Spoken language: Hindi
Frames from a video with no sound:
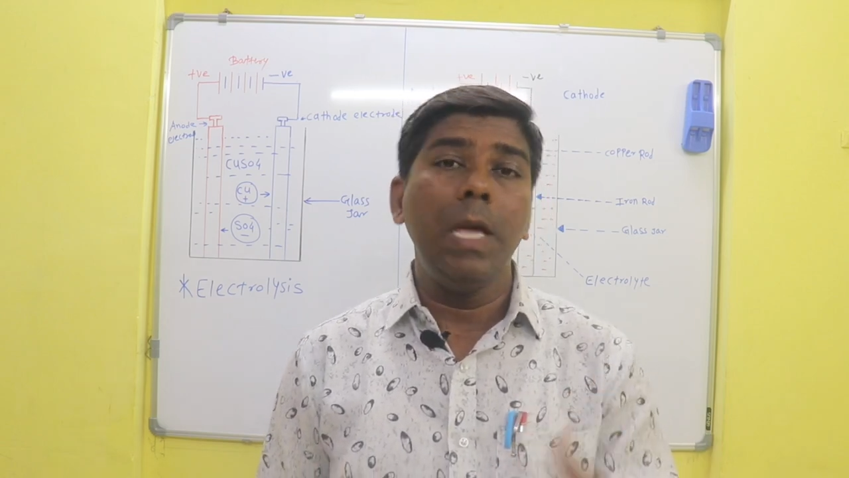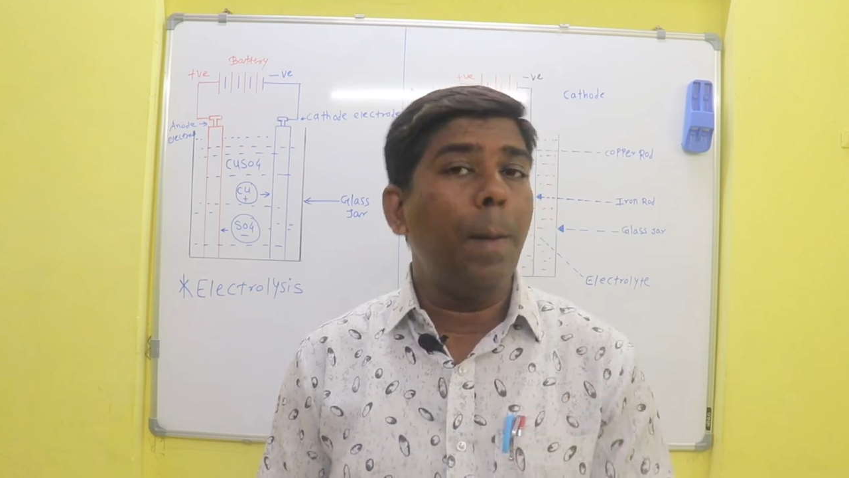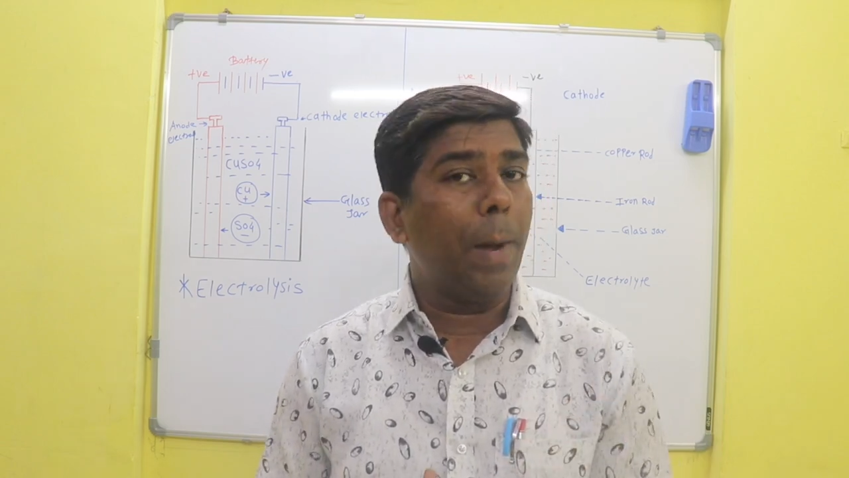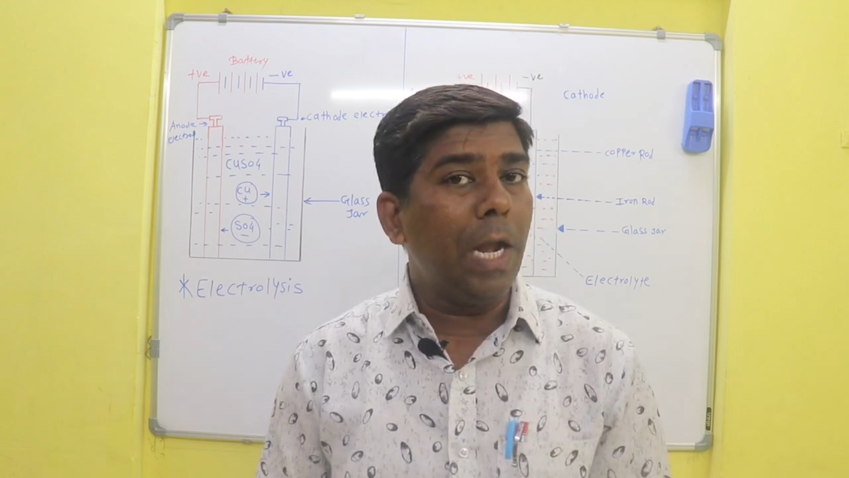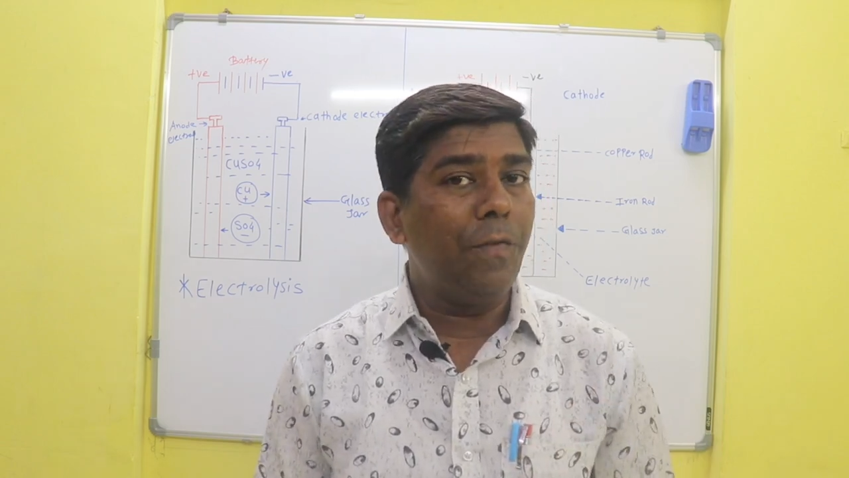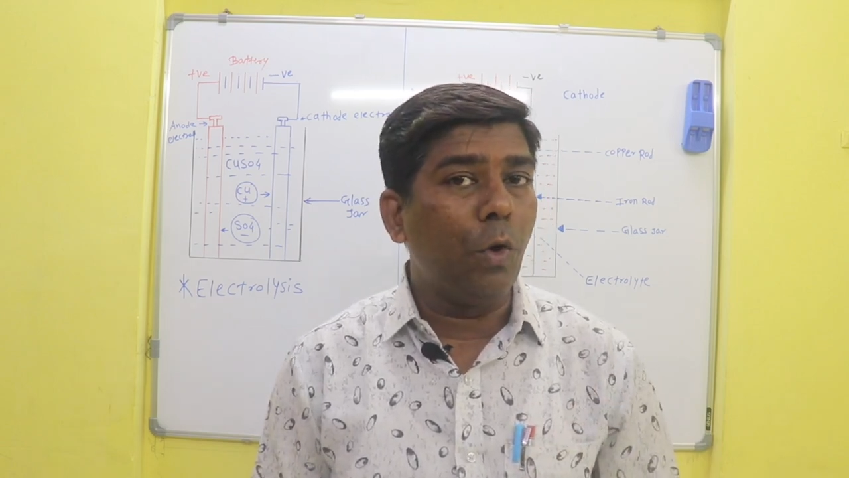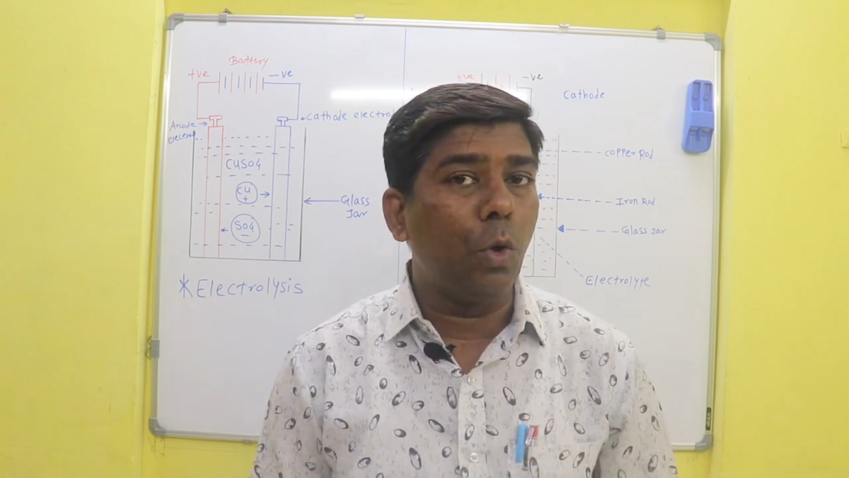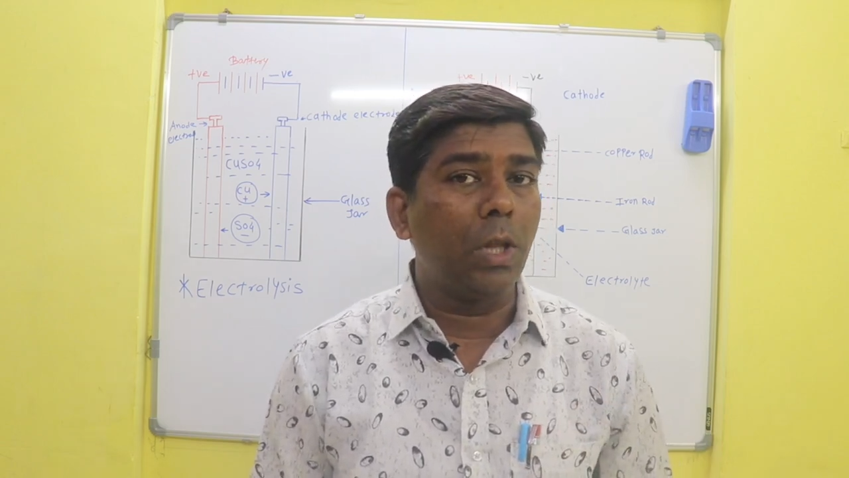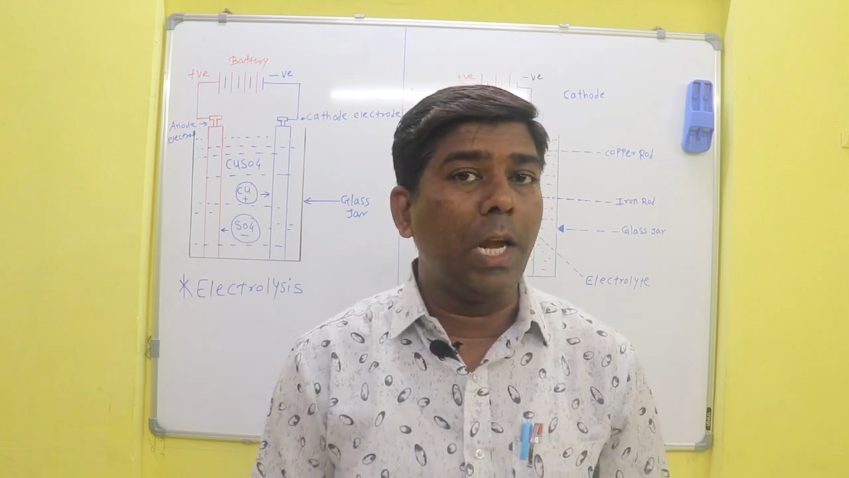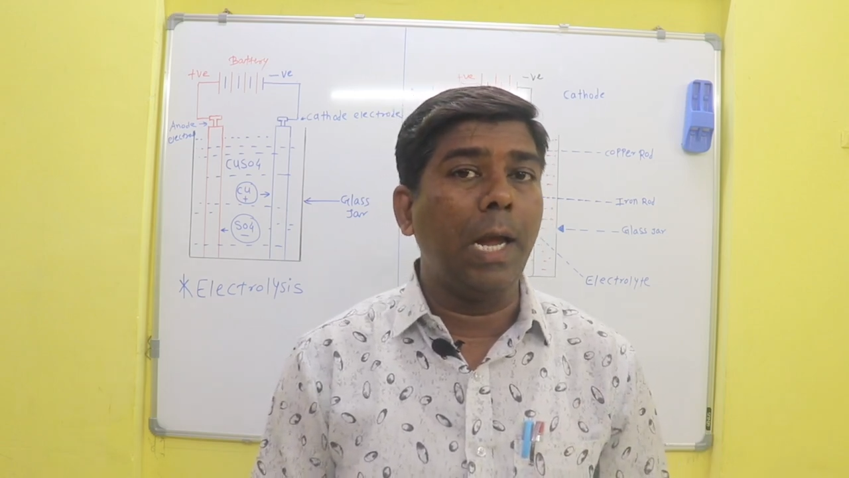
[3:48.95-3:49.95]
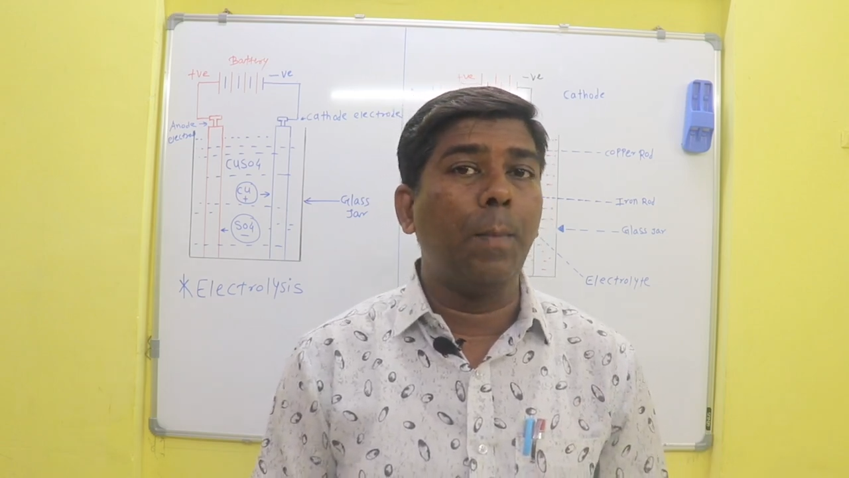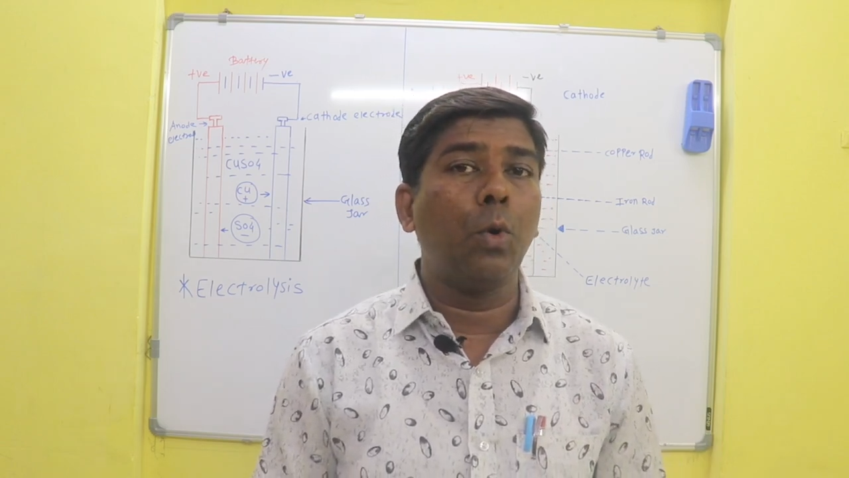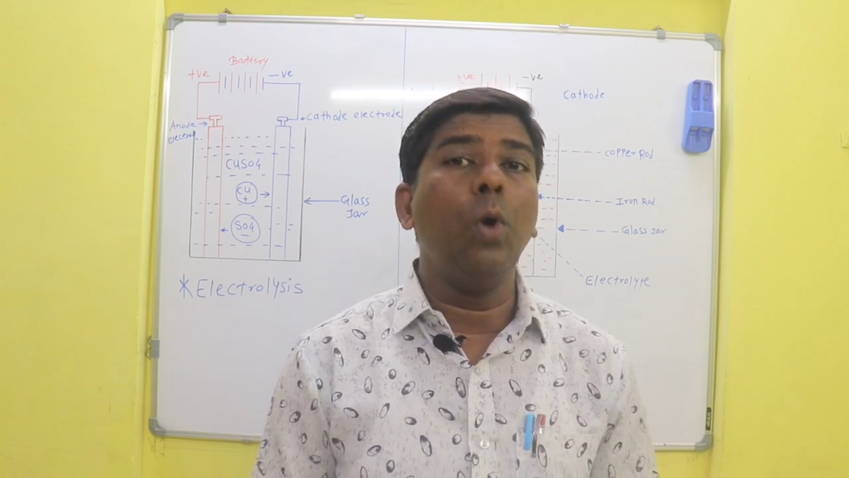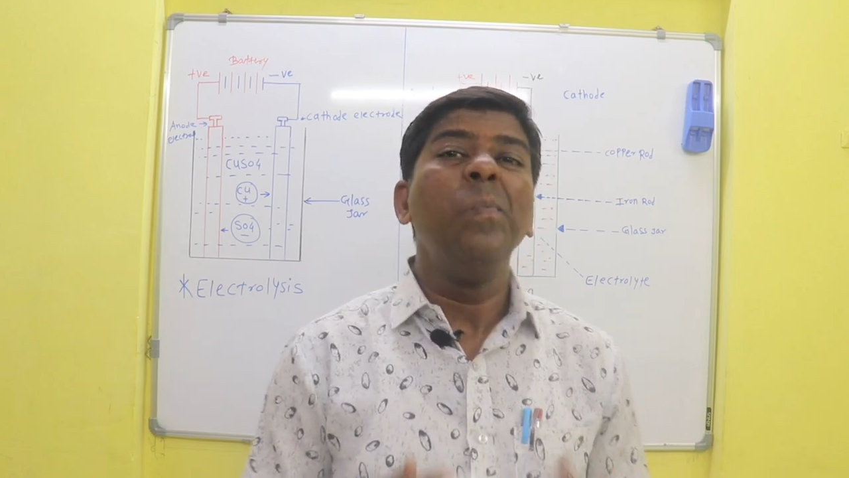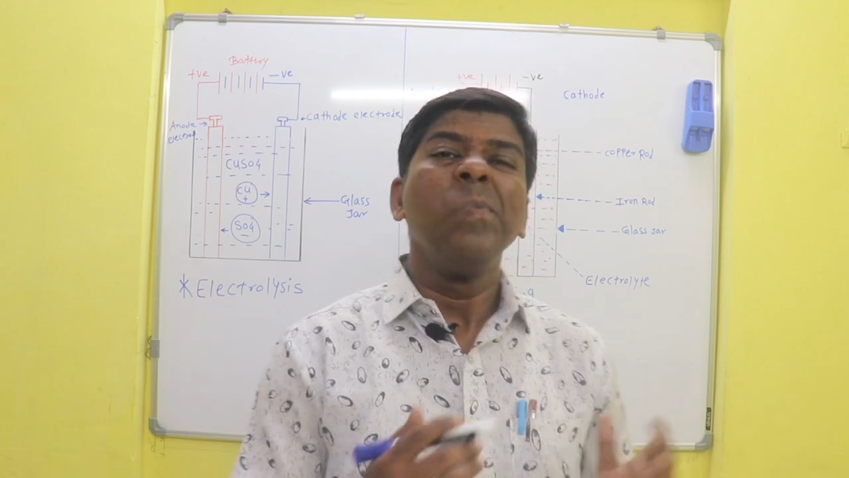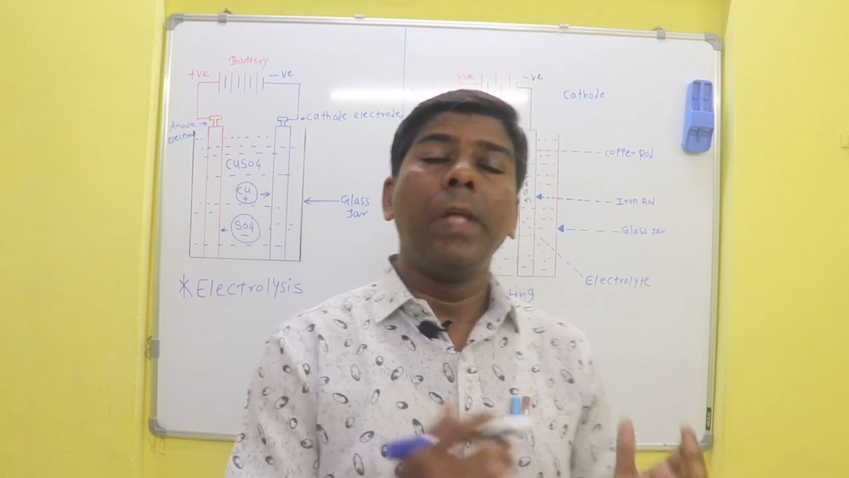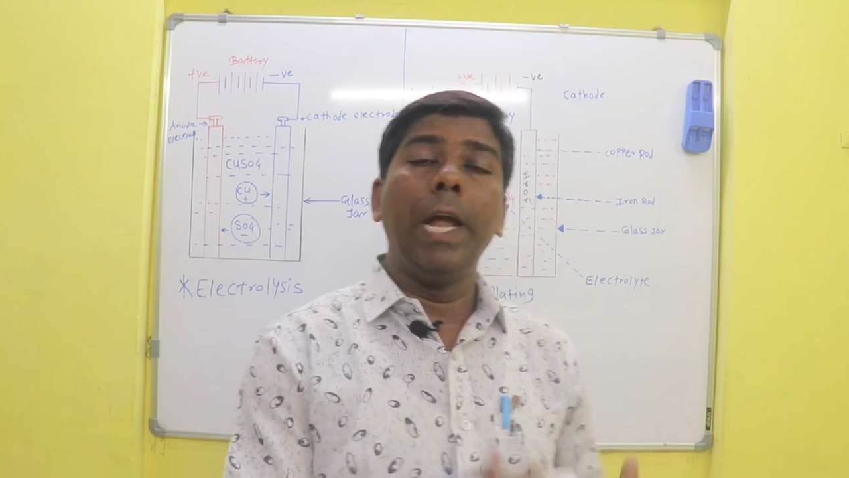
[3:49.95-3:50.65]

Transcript: ये बेनिफिट होता है हमको